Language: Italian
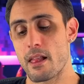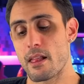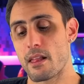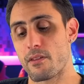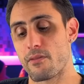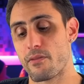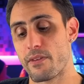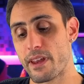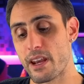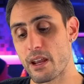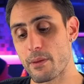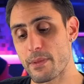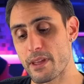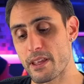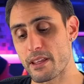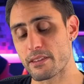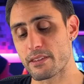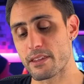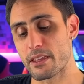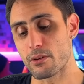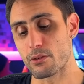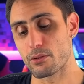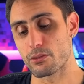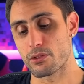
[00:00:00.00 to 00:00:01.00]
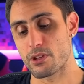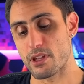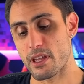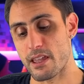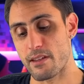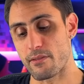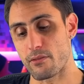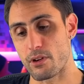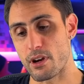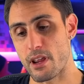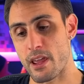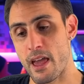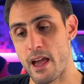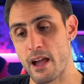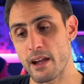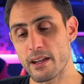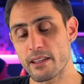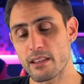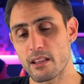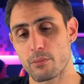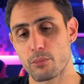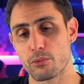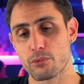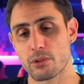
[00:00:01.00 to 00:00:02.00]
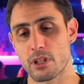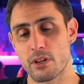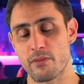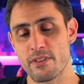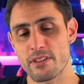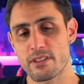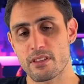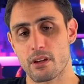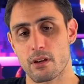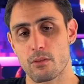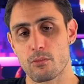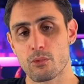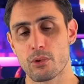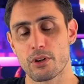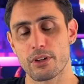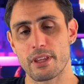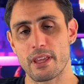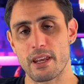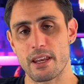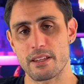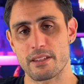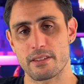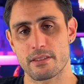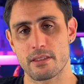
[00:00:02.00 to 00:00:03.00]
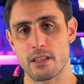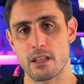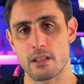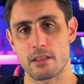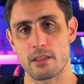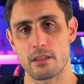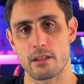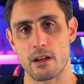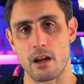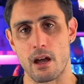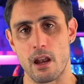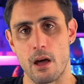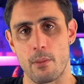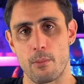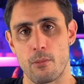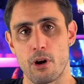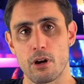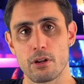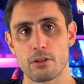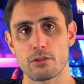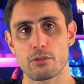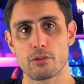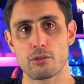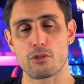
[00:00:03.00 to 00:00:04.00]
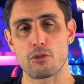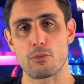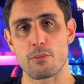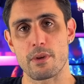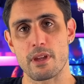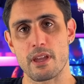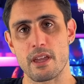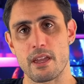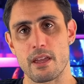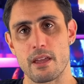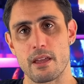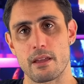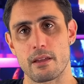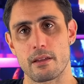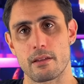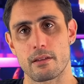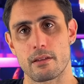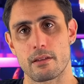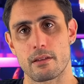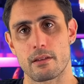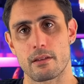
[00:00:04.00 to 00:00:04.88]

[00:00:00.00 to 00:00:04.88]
veramente notevole, anche dal punto di vista comunque dell'estetica, la moto come